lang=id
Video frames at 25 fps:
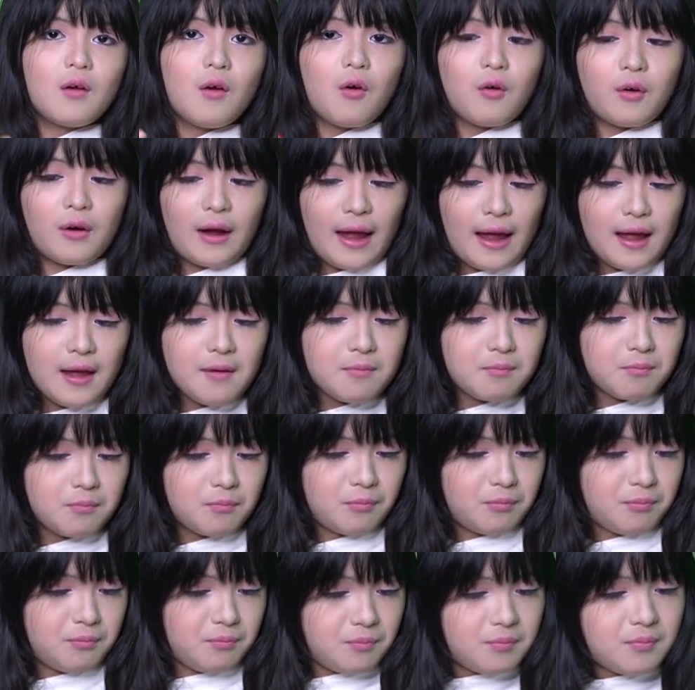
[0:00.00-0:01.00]
Oke. Okay.
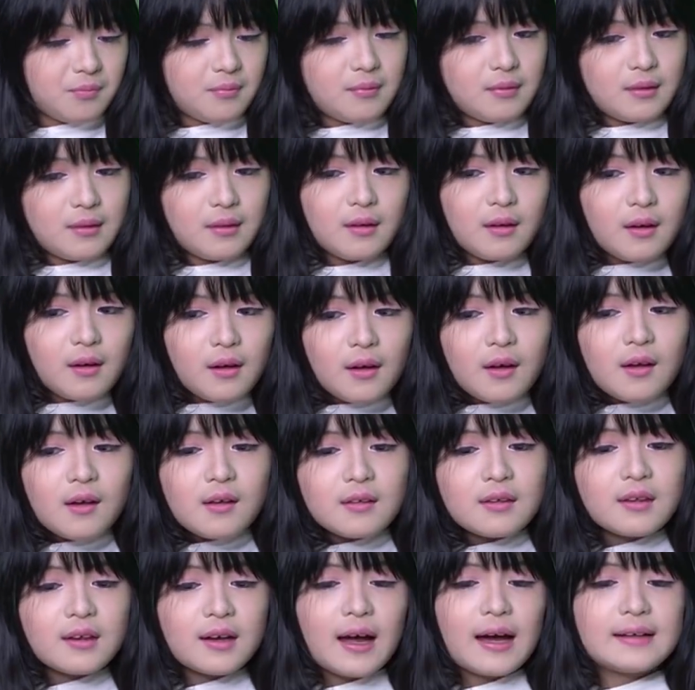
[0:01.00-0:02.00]

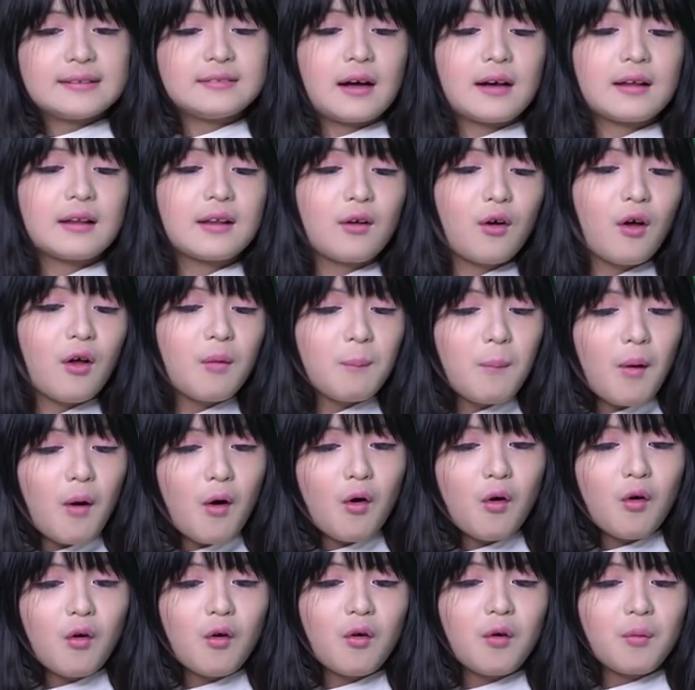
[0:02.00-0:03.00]
Sekarang Neko
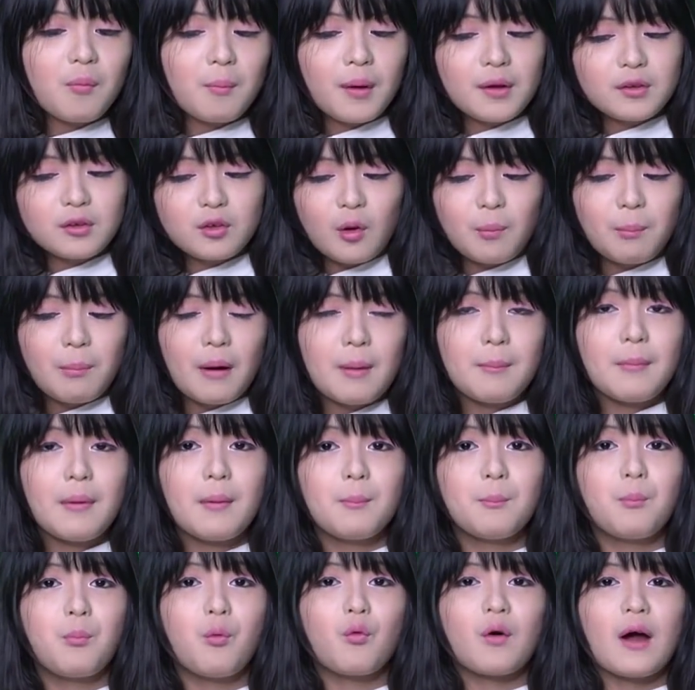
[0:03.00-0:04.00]
mau mencoba
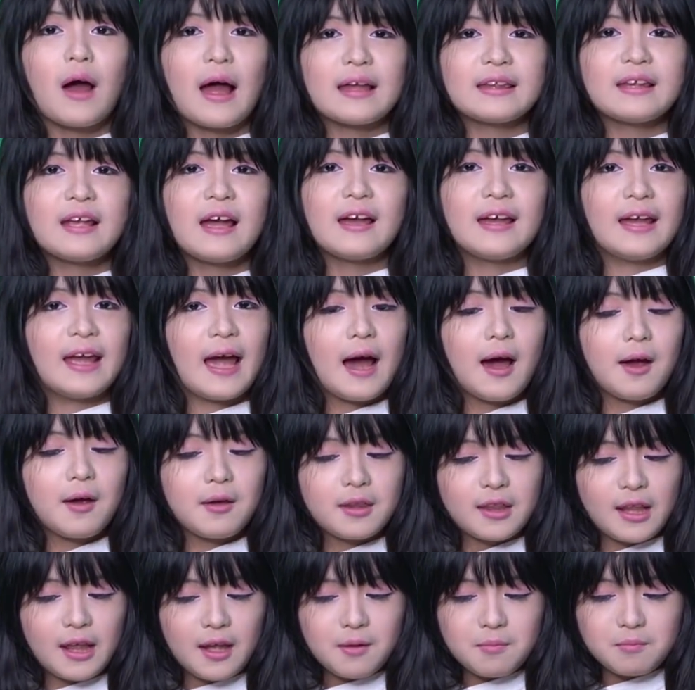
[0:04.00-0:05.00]
membukanya ya
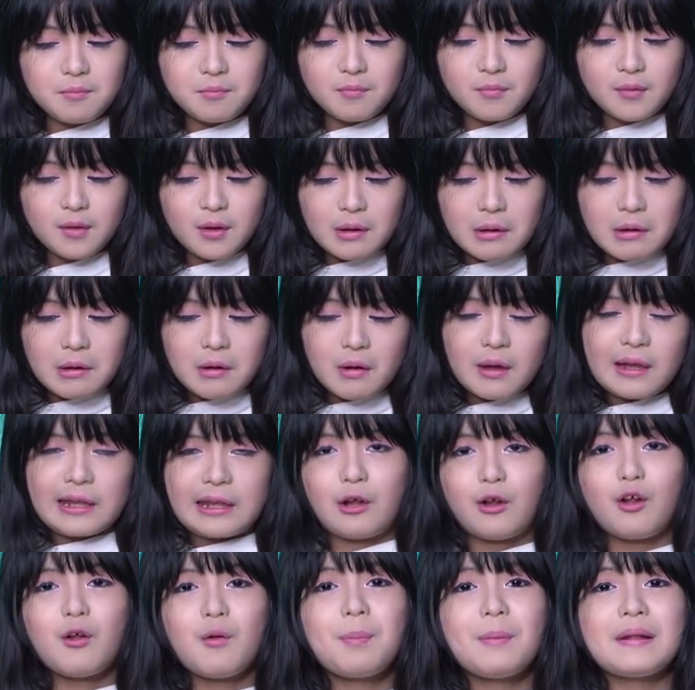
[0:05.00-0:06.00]
ini.
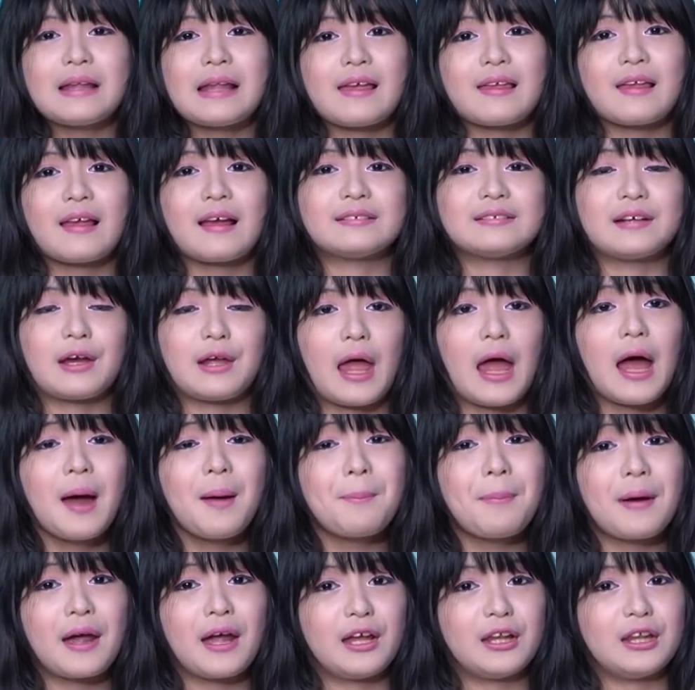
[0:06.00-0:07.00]
Neko penasaran
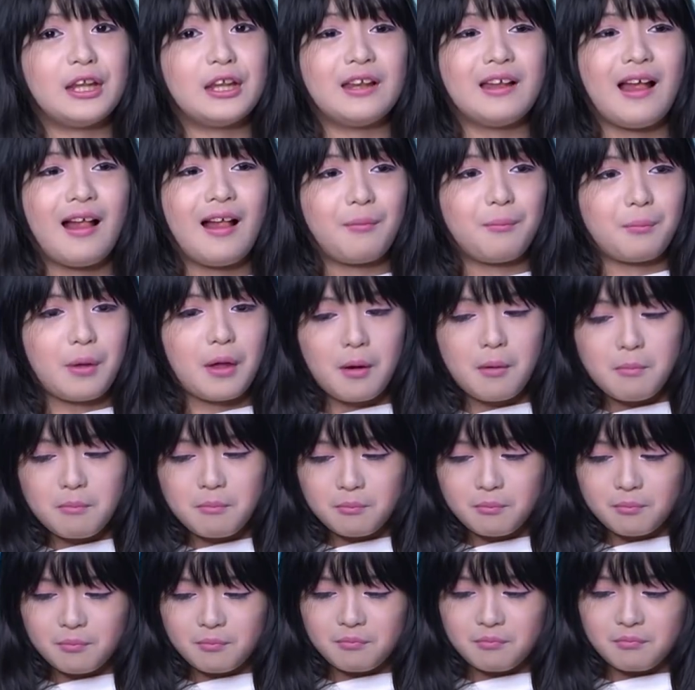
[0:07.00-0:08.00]
apa ya di dalamnya?
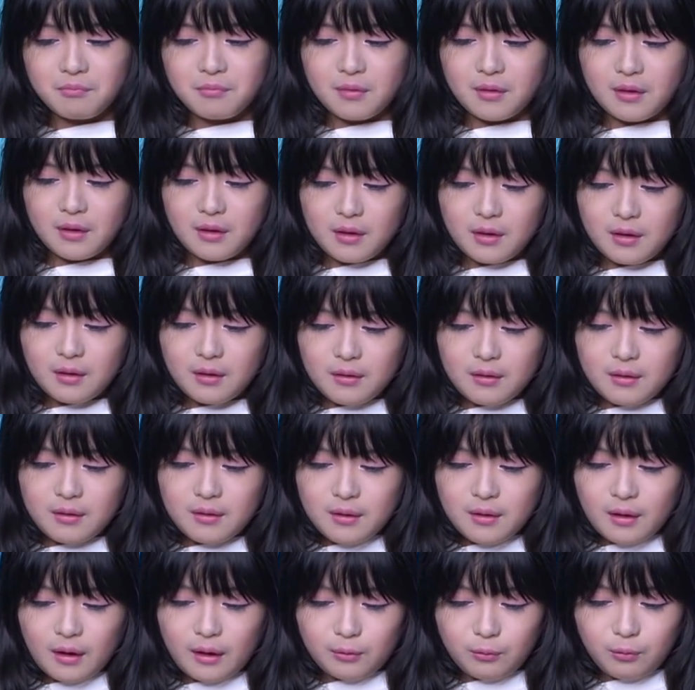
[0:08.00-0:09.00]

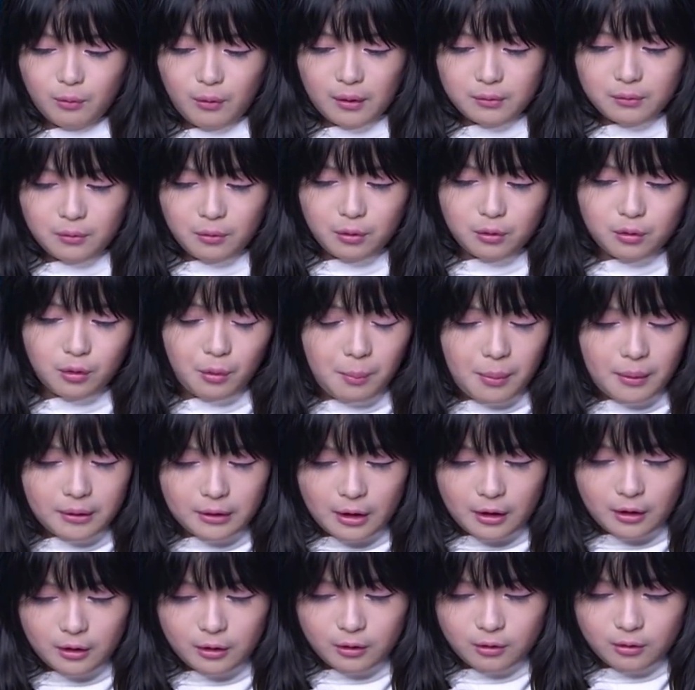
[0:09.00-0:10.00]
Aduh, aduh, coba
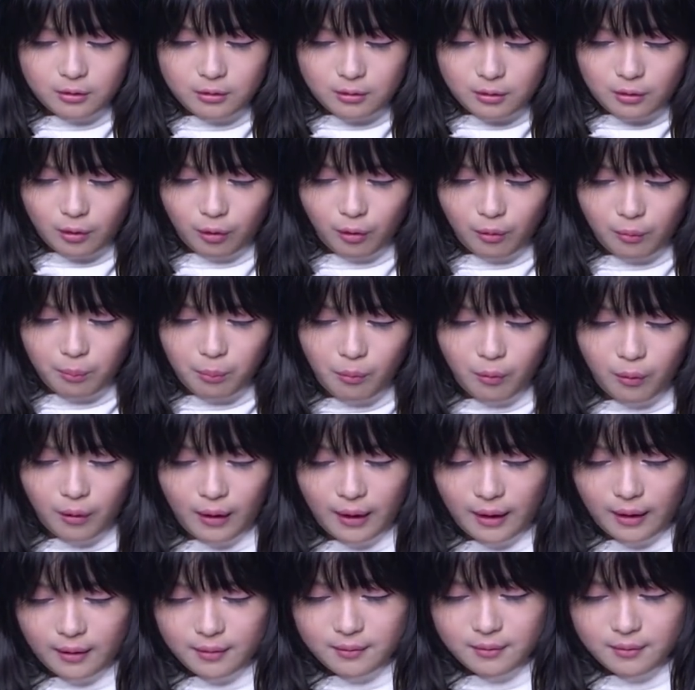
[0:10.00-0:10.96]
deh Neko buka.